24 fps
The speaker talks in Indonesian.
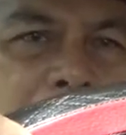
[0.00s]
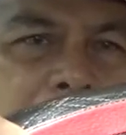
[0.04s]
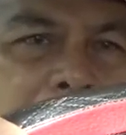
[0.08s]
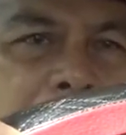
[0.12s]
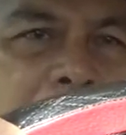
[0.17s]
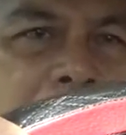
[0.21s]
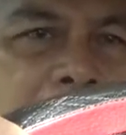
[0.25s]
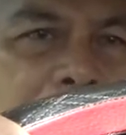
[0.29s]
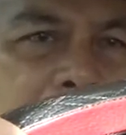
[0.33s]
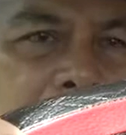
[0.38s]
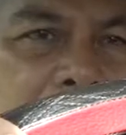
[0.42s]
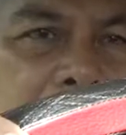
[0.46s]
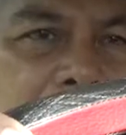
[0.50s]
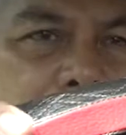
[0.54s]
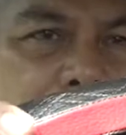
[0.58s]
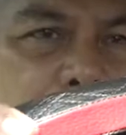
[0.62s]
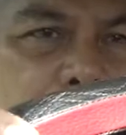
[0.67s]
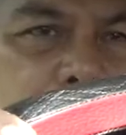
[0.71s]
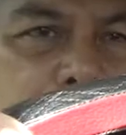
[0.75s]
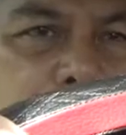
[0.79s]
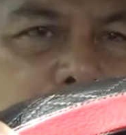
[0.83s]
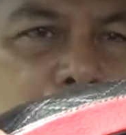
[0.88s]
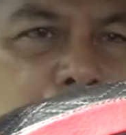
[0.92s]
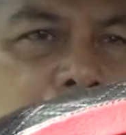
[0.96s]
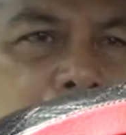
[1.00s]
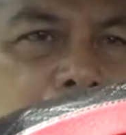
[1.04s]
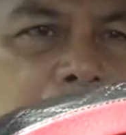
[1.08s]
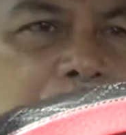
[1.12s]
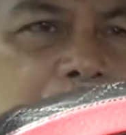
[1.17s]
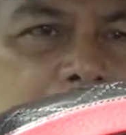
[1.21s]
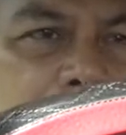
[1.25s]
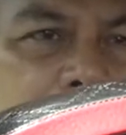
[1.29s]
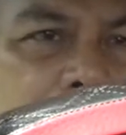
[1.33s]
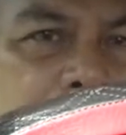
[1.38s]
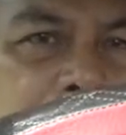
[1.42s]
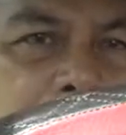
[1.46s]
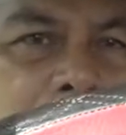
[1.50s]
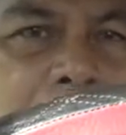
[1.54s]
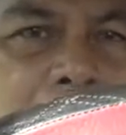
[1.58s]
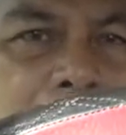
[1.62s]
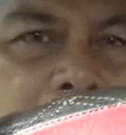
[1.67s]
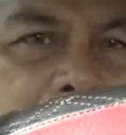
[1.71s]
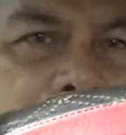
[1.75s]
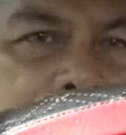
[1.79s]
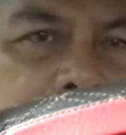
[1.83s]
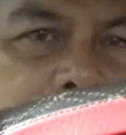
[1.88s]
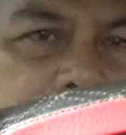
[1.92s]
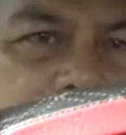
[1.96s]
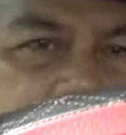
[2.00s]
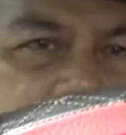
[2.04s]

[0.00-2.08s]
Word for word: Hal-hal yang bersifatnya rahasia